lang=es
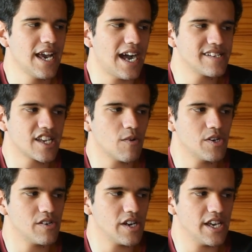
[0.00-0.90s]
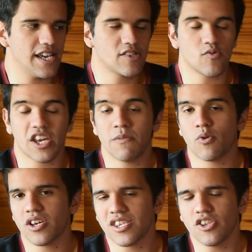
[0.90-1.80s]
Así que bueno, eh, es un
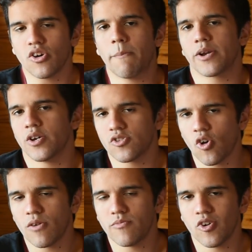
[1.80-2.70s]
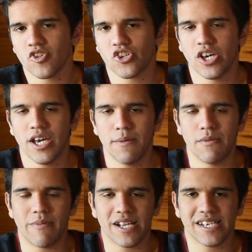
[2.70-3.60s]
equipo distinto, pero de todos modos
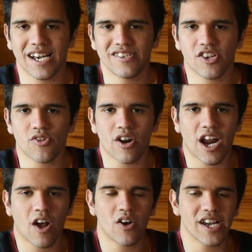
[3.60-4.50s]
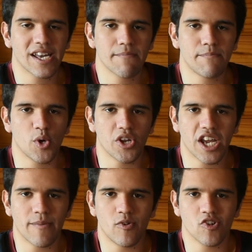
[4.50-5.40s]
me parece que hay ciertos rasgos que
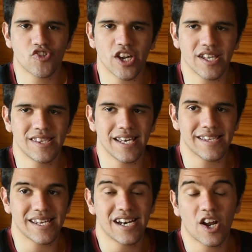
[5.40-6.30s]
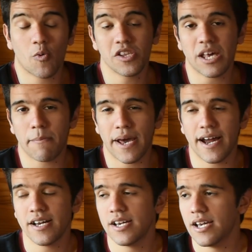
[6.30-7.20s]
podríamos este, tener en cuenta
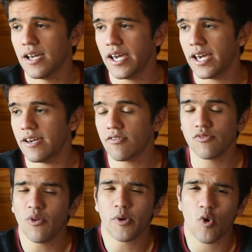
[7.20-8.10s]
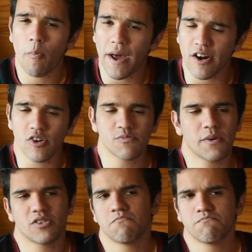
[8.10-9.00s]
para eh, no, preocuparnos,
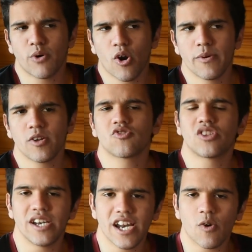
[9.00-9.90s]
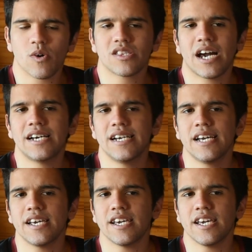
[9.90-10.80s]
pero por lo menos tener en cuenta
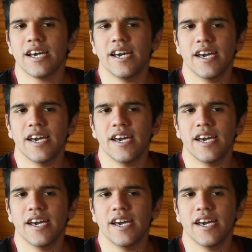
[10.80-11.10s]
y